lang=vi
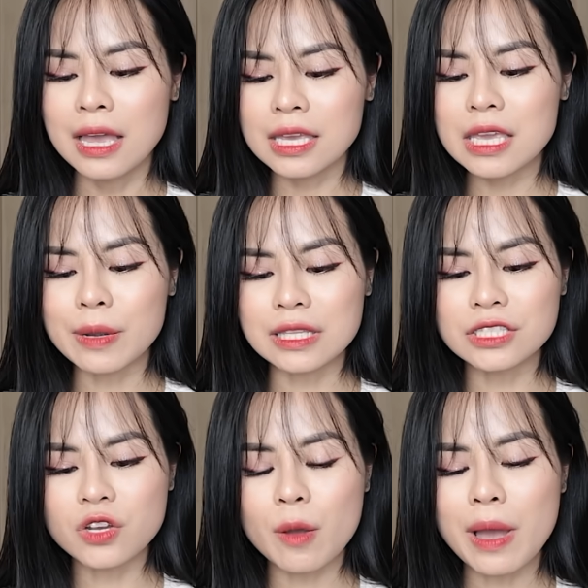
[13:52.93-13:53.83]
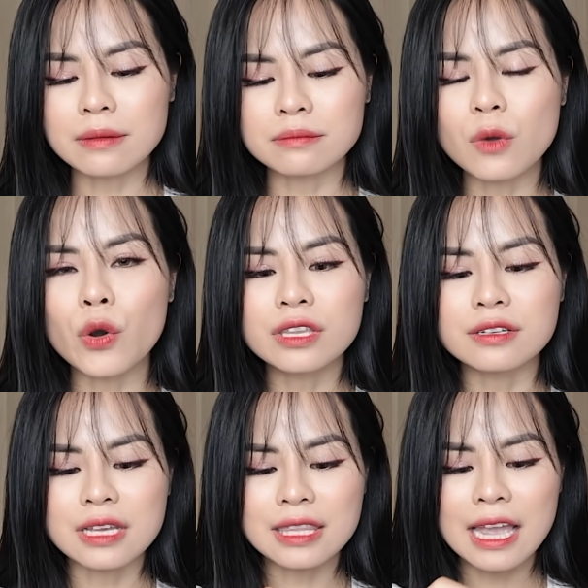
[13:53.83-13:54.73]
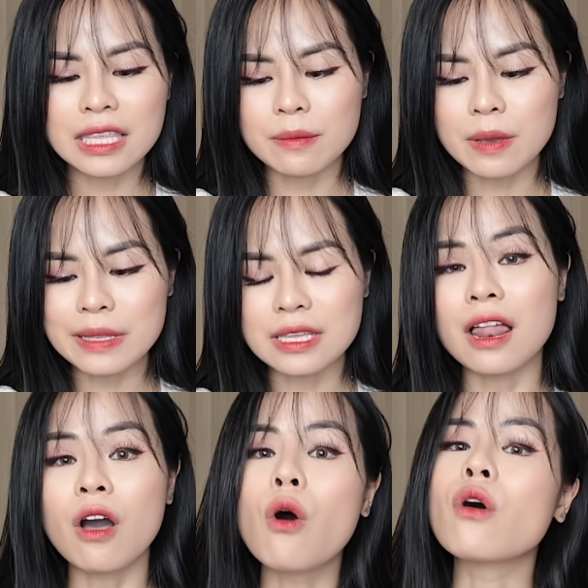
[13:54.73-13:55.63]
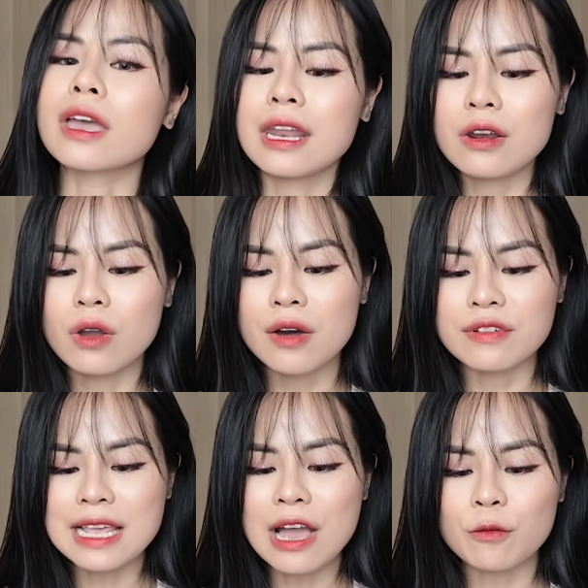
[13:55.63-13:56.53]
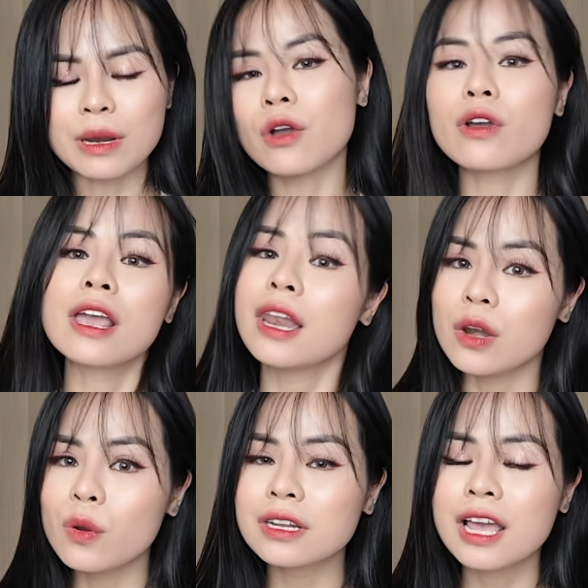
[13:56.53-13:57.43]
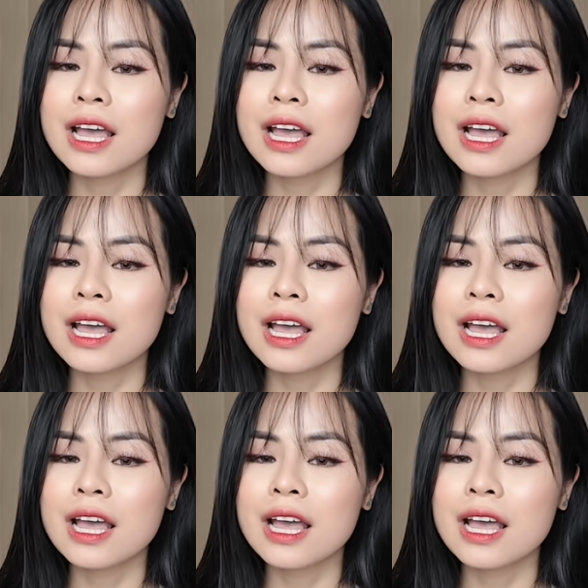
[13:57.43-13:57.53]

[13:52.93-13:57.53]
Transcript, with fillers: khi mà người ta cho các bạn bôi thử ra tay thì các bạn thấy là ồ cái này nó hợp với da của mình ok lấy luôn